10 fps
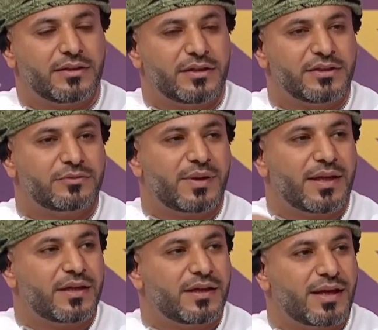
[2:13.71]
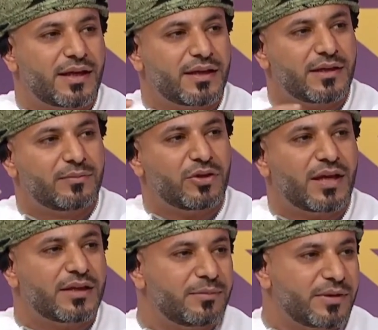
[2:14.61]
نحسب على على
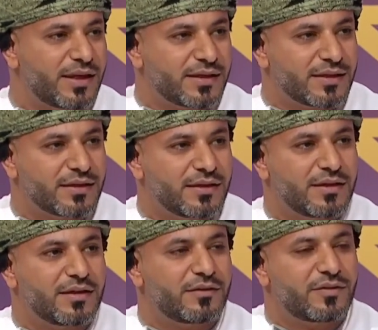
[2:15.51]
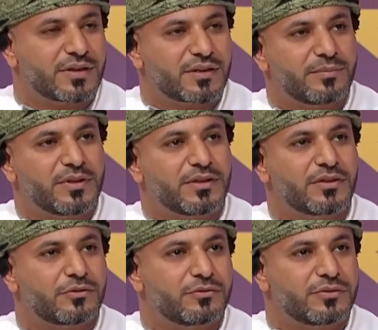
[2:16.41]
المنحنى البياني
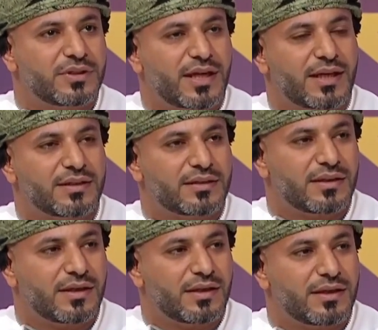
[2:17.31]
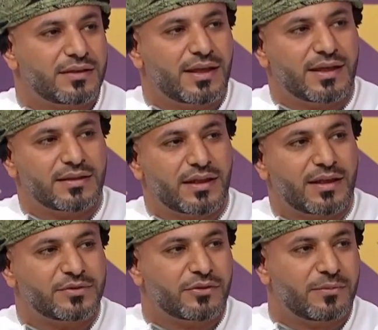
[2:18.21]
فالطبيعي يكون تحت تحت ال
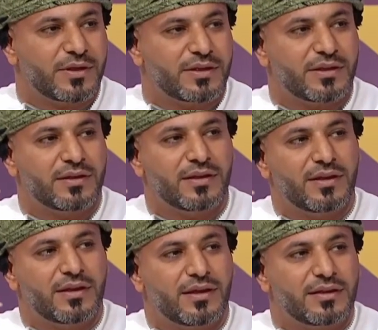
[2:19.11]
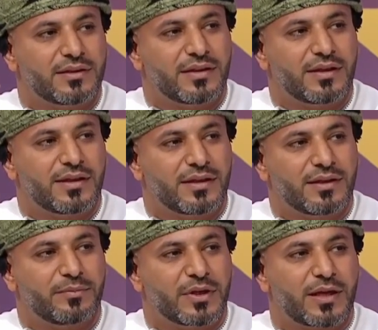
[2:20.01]
85 عند
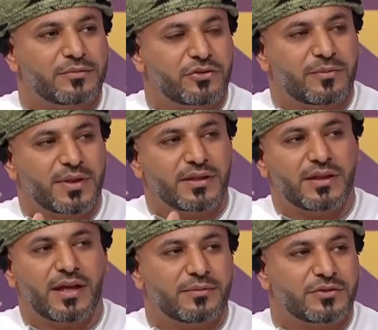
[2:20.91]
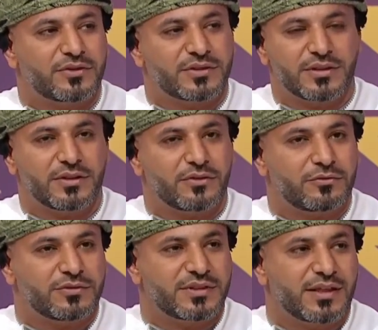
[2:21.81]
من 85 ل 95
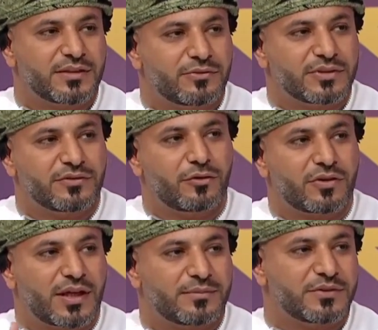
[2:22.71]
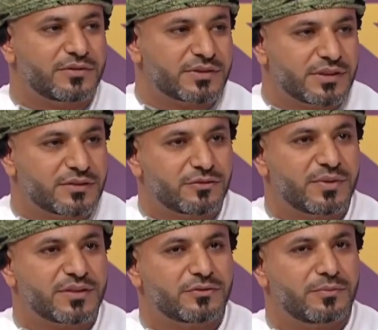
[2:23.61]
يكون زياده وزن فوق ال 95
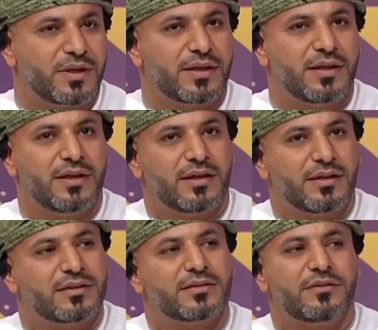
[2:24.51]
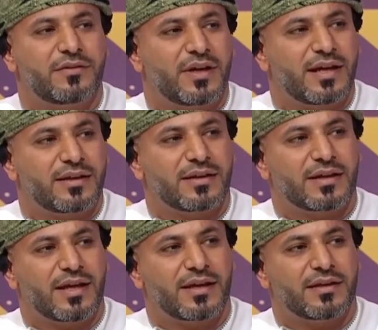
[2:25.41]
تبدا السمنه عند الطفل هذا
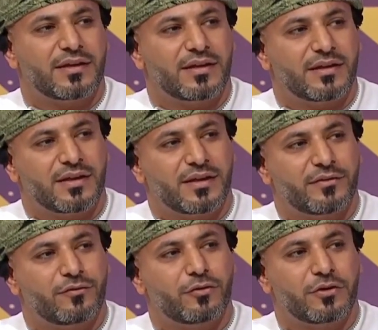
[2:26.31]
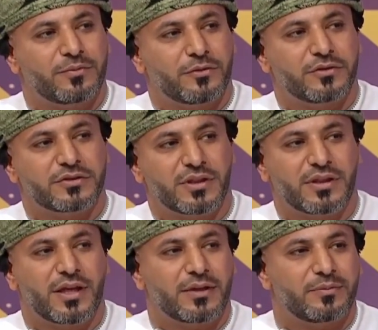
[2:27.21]
كان آه، فوق ال
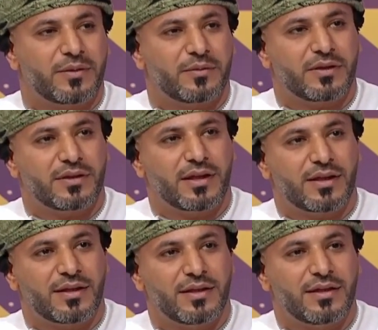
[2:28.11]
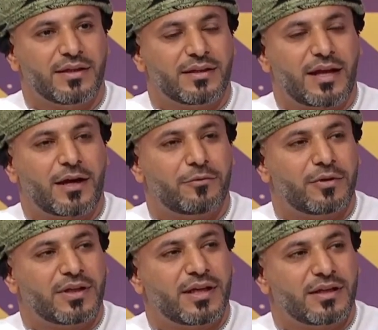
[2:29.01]
120 اي اذا اذا
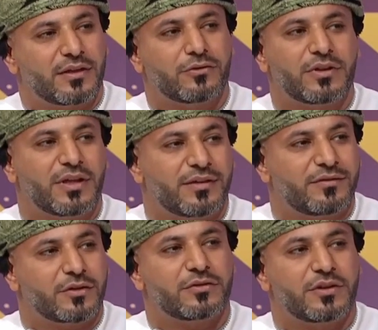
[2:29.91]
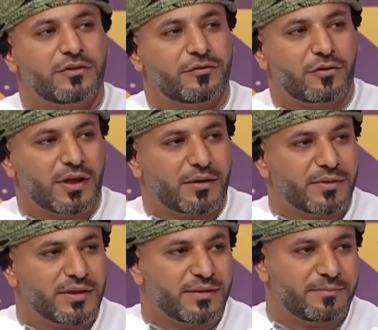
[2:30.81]
حولناه للكتله فكتلته فوق ال
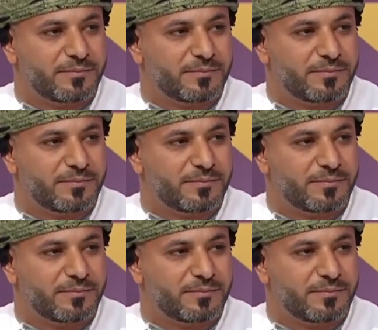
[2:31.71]
40